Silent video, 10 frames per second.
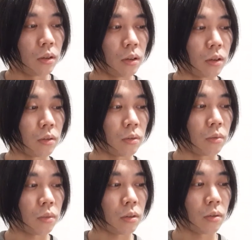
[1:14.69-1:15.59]
あ
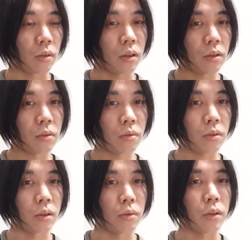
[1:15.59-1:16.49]
の、まあ、その彼氏の
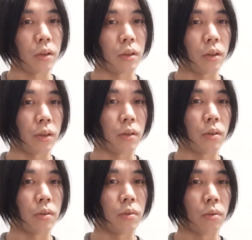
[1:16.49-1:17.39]
方ってどうやって入っていた
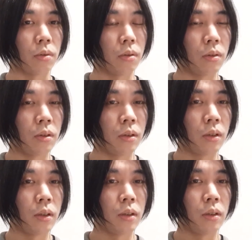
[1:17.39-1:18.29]
かっいうと、
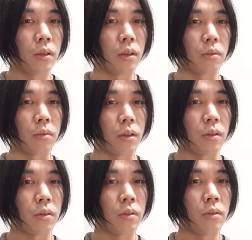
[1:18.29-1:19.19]
あのね、
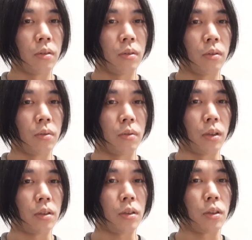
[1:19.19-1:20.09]

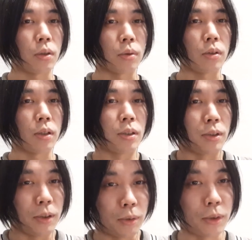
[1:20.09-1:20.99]
弟子にしてくださいっ
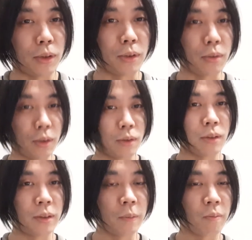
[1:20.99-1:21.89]
つって言ってきたんですよね。
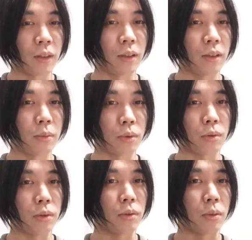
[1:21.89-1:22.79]

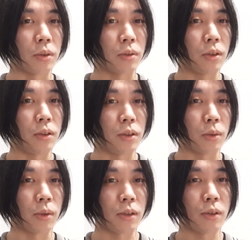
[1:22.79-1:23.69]
ブログ読んでます。弟子にし
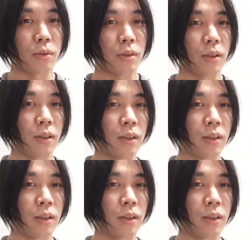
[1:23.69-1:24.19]
てくださいっつって。